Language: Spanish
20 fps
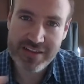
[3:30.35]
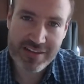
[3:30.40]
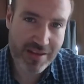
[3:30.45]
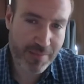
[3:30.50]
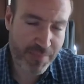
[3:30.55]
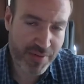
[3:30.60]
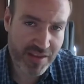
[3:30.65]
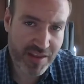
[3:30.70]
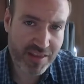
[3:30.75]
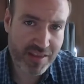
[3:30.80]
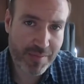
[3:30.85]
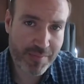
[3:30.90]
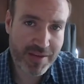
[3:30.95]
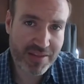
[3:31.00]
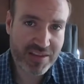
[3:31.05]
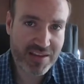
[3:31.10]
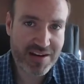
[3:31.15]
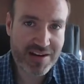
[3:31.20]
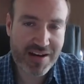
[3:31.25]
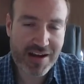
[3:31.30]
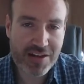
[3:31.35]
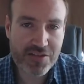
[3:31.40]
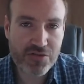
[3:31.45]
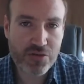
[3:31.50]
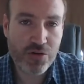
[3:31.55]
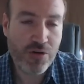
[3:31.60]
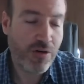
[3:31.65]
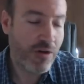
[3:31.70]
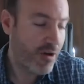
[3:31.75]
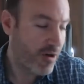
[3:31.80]
independientemente del
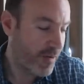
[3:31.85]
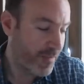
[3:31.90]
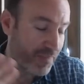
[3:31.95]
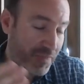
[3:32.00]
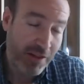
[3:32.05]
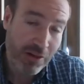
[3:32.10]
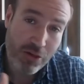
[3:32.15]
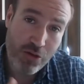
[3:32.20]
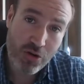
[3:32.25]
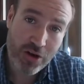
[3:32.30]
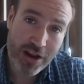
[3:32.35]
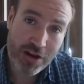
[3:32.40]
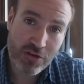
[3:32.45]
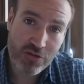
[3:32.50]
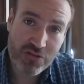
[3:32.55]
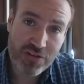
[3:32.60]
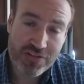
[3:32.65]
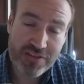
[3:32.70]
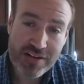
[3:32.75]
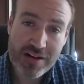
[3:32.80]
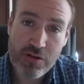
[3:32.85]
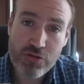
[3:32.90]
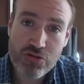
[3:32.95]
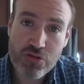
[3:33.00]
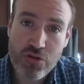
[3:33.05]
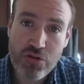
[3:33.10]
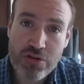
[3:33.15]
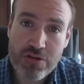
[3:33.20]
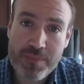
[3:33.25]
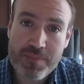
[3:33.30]
caso, lo que nos dice el
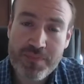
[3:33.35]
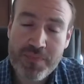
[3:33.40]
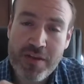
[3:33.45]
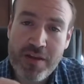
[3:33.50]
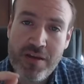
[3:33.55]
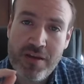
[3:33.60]
autor